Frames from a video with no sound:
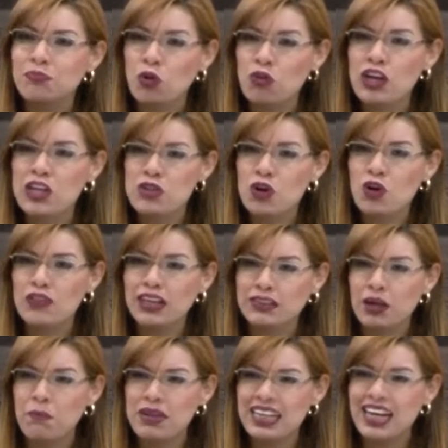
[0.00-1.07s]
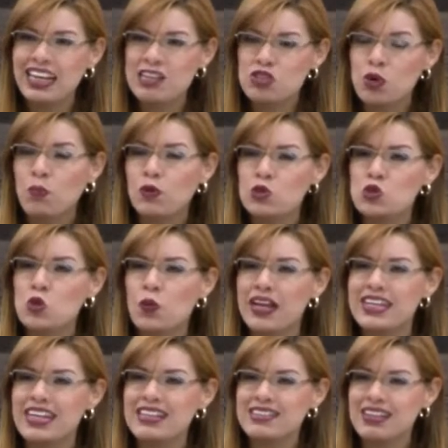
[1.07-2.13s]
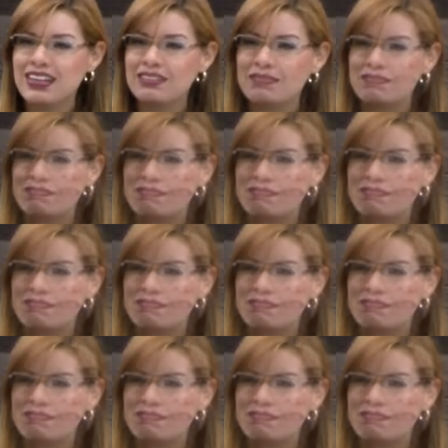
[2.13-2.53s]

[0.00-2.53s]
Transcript: ¿Podré yo determinar eso por su belleza?